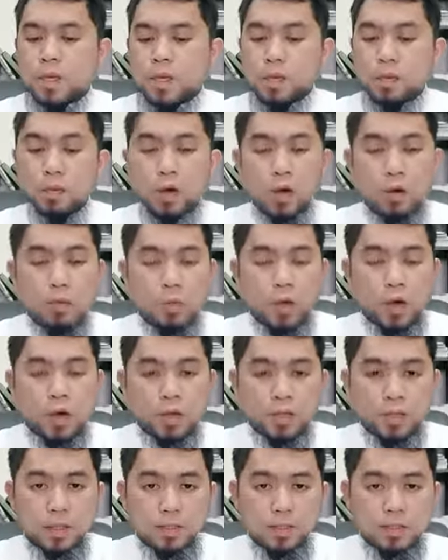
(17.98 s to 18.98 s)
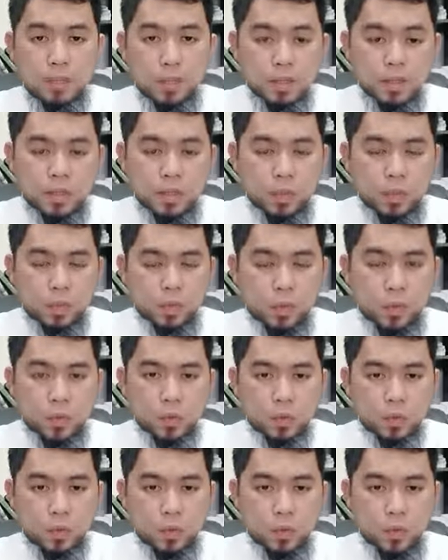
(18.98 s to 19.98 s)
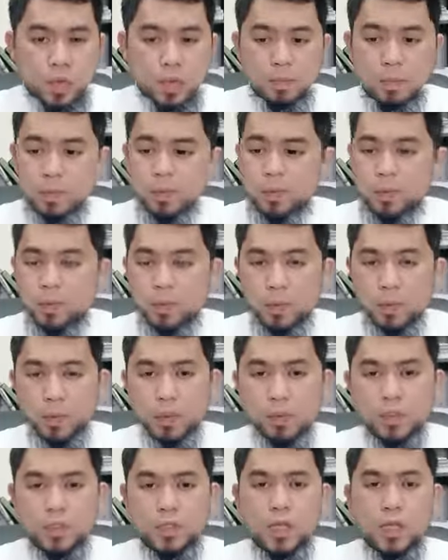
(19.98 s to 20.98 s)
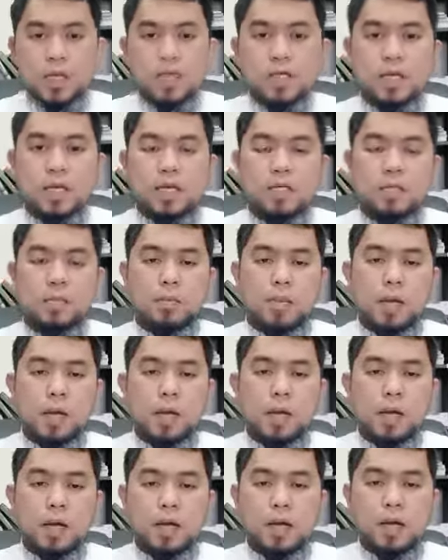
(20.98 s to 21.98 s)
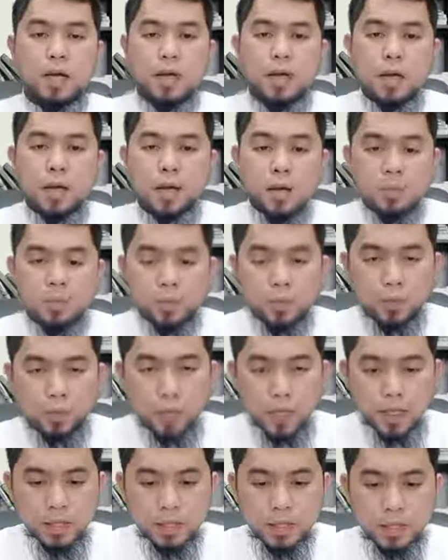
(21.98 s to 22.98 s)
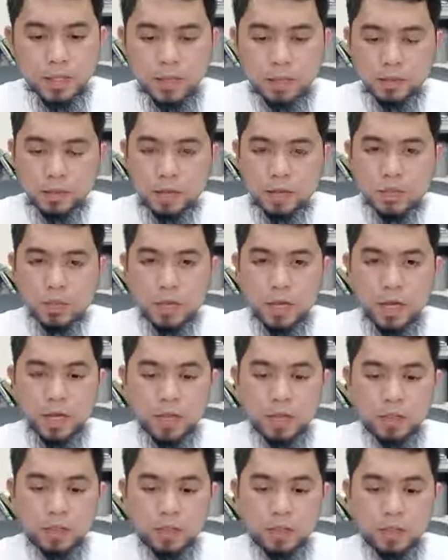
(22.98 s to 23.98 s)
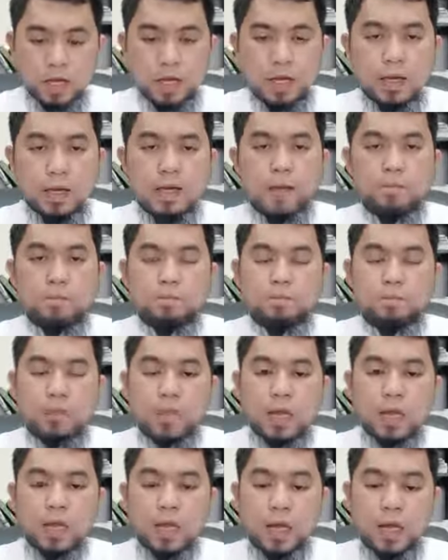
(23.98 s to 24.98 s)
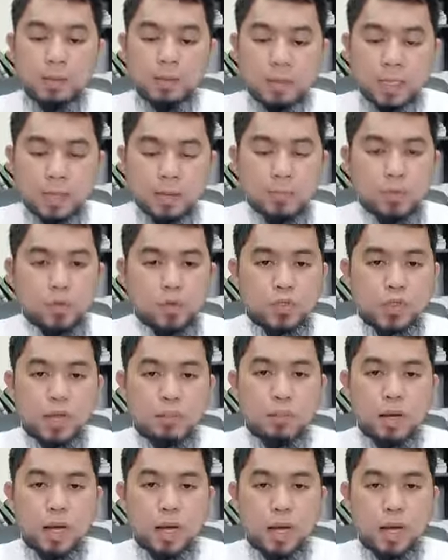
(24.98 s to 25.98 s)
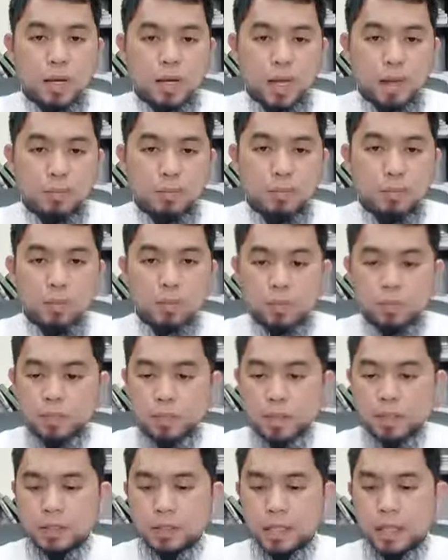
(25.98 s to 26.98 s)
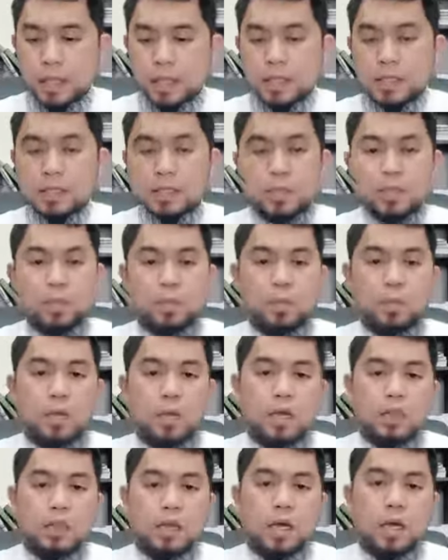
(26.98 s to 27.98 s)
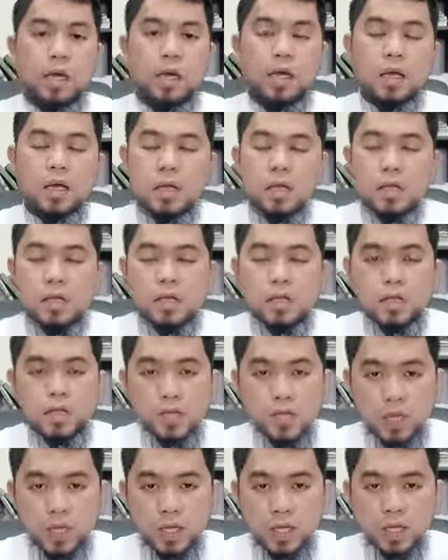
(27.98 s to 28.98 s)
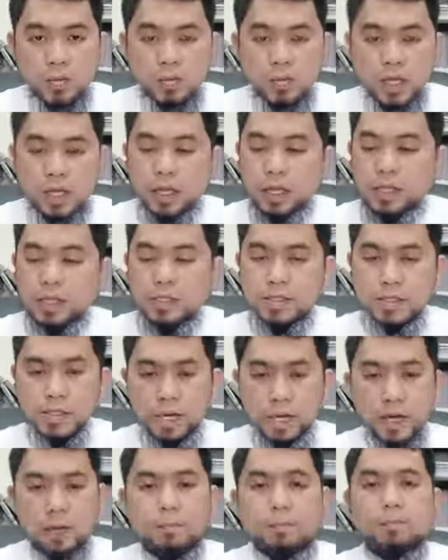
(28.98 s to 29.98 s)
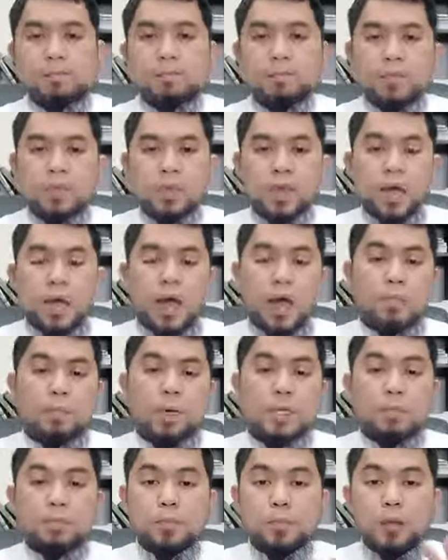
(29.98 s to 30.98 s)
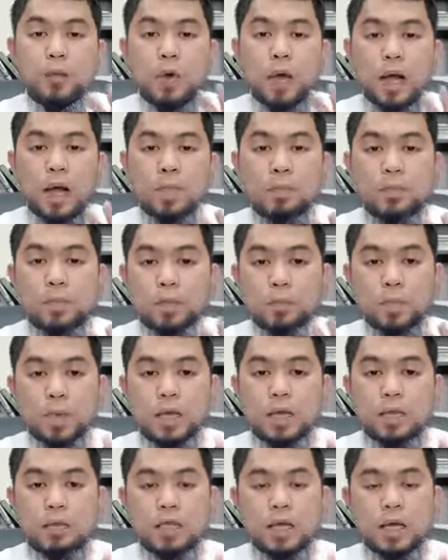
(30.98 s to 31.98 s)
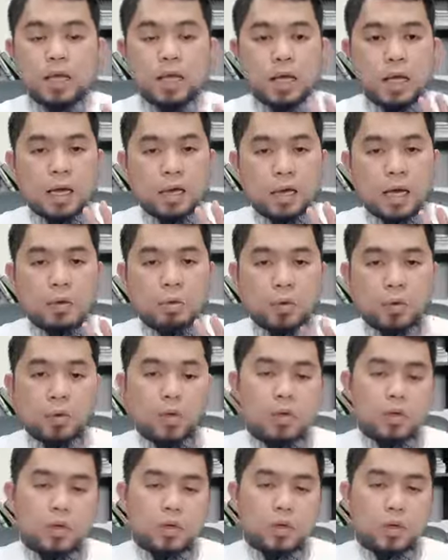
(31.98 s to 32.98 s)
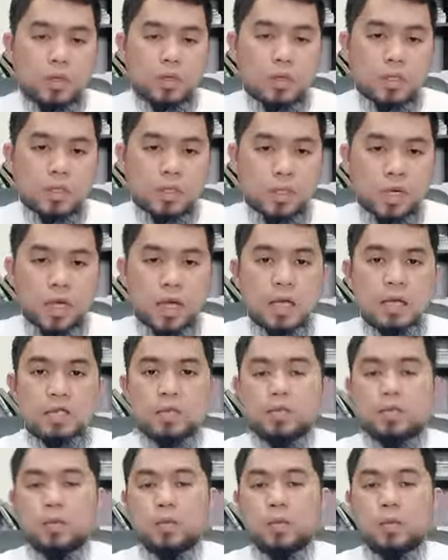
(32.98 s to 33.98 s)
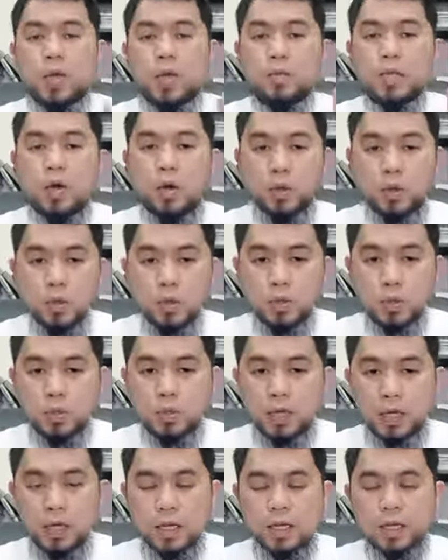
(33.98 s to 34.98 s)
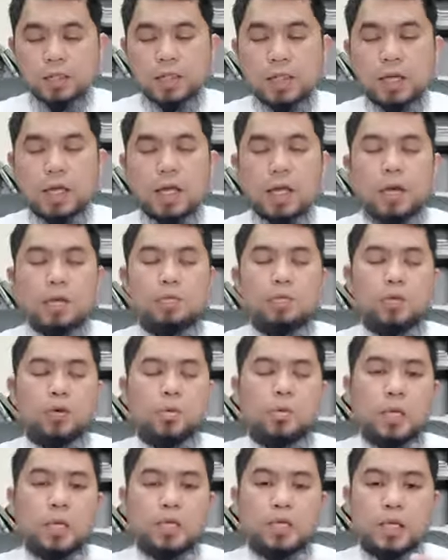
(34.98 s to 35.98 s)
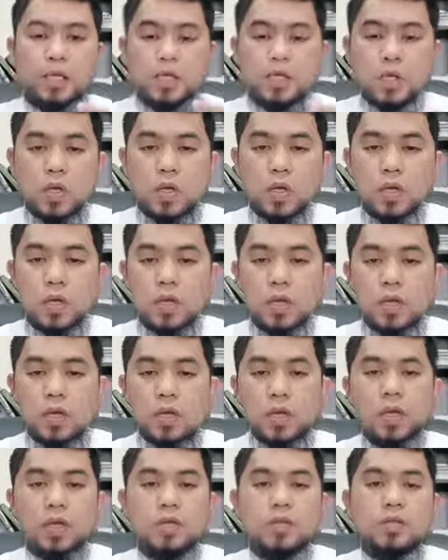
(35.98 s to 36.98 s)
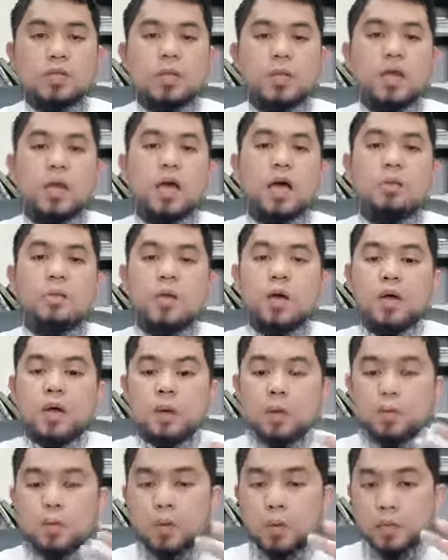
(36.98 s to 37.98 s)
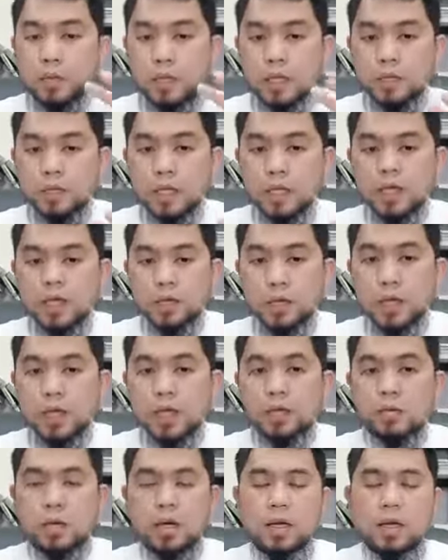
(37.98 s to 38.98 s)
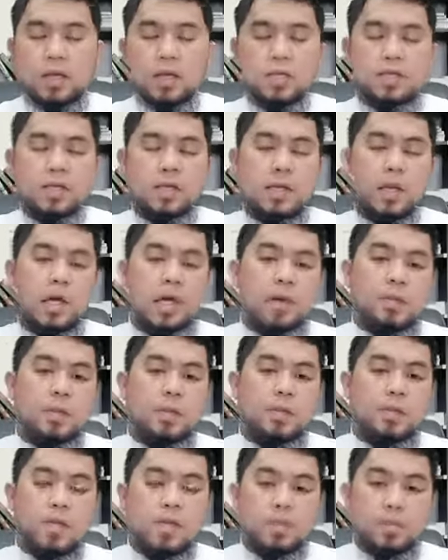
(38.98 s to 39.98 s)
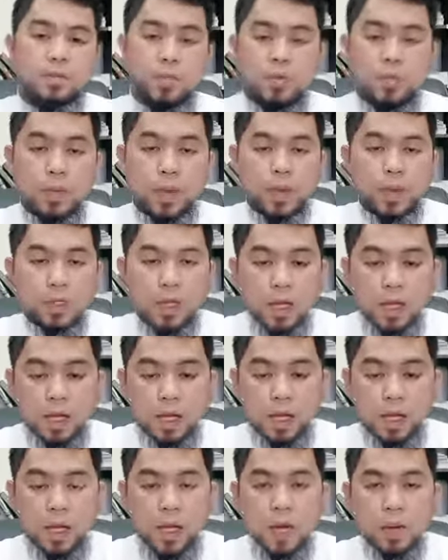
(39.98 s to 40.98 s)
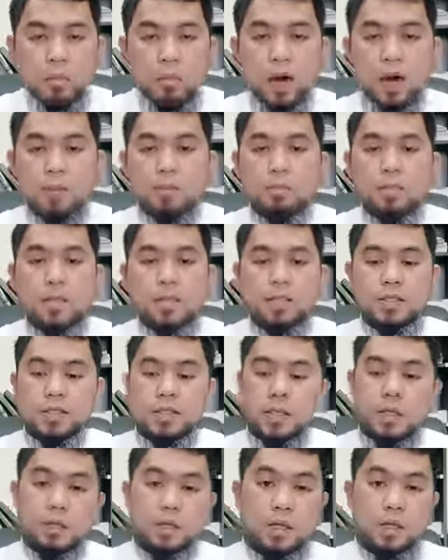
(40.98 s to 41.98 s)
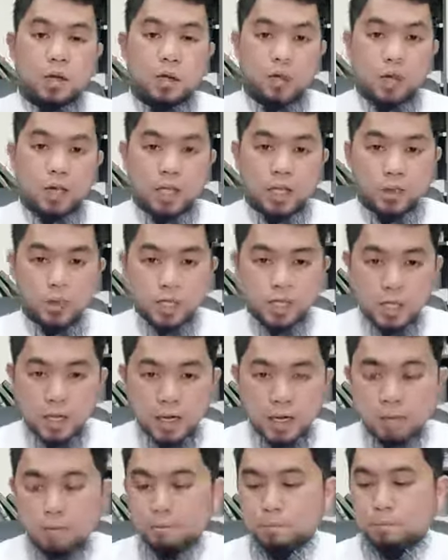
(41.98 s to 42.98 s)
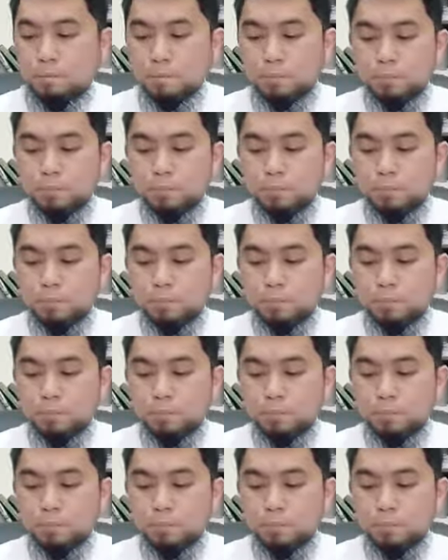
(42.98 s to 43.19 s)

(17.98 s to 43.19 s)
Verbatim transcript: Ngayong araw po ang ating uh, kwento ay patungkol po sa isa sa mga propeta ng Allah subhanahu wa ta'ala na kabilang po sa mga Arabong propeta na si Propeta Shuaib salam. Apat po ang propeta na Arabo. Sila si Propeta Hud alayhisalam, Propeta Saleh alayhisalam, Propeta Shu'aib alayhisalam at saka si Propeta Muhammad sallallahu alaihi wasallam.